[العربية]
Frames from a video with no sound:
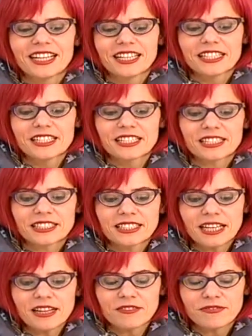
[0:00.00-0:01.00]
آه،
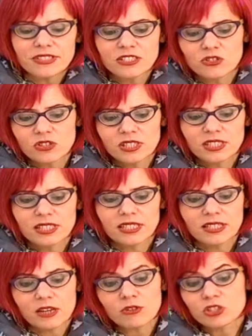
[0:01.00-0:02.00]
اختلف انه
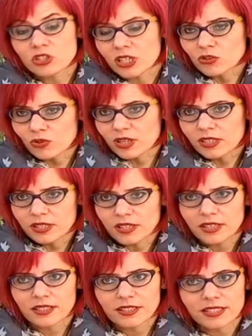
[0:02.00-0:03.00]
اول شيء اطول
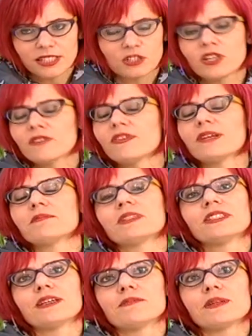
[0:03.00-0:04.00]
آه، كل شيء افلام
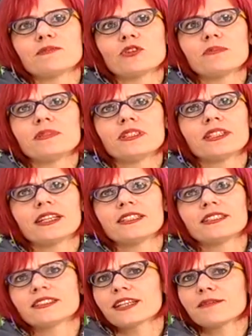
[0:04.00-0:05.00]
كنت عم بعمله قبل
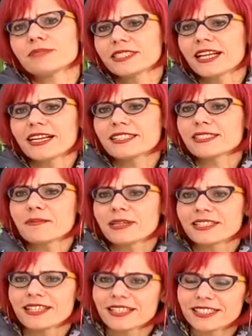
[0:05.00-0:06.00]
كانت خمس دقائق
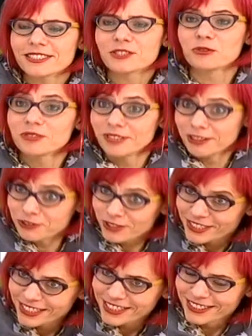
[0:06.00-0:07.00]
سبع دقائق سو
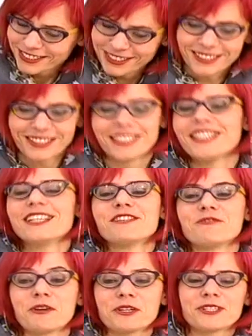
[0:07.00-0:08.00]
12 دقيقه
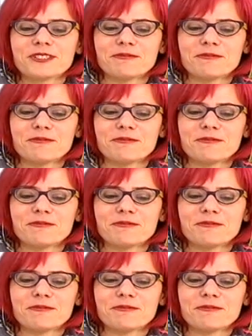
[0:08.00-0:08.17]
فيري